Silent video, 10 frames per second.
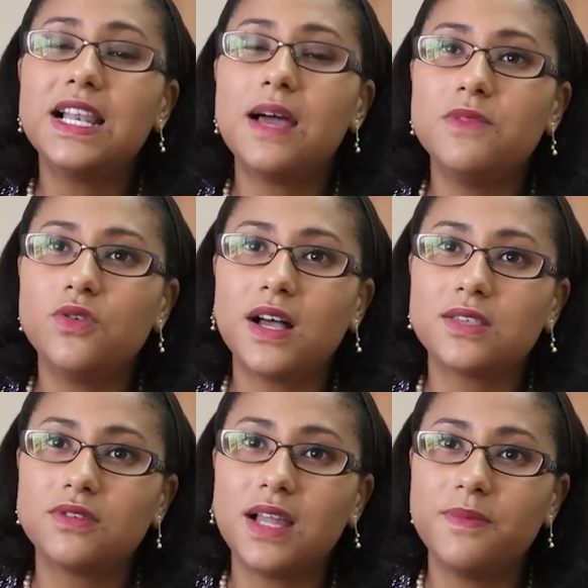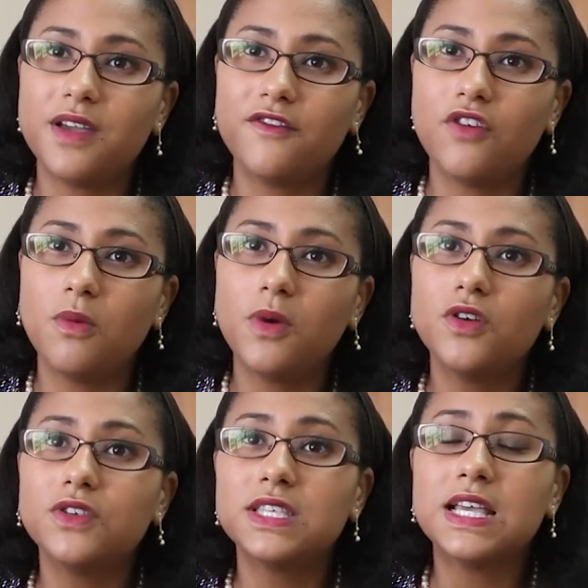l'amélioration de la
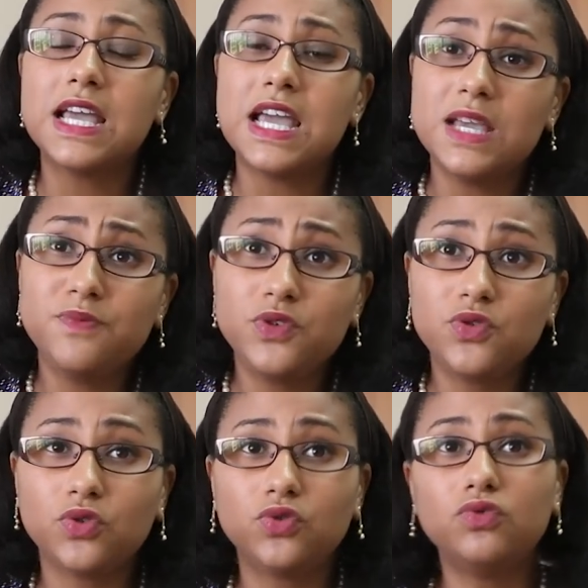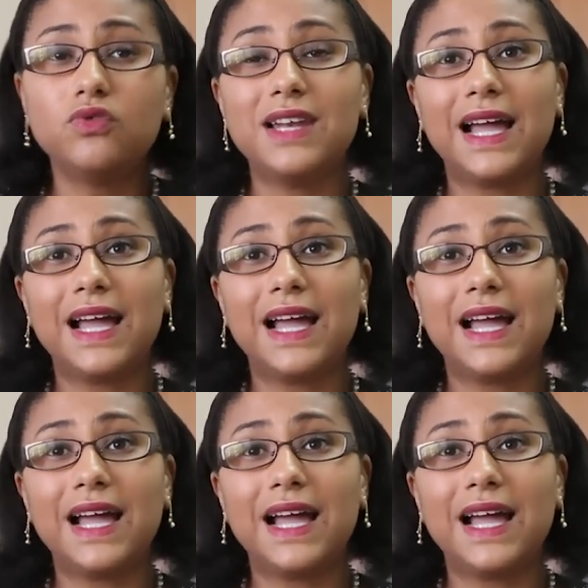performance, et puis surtout la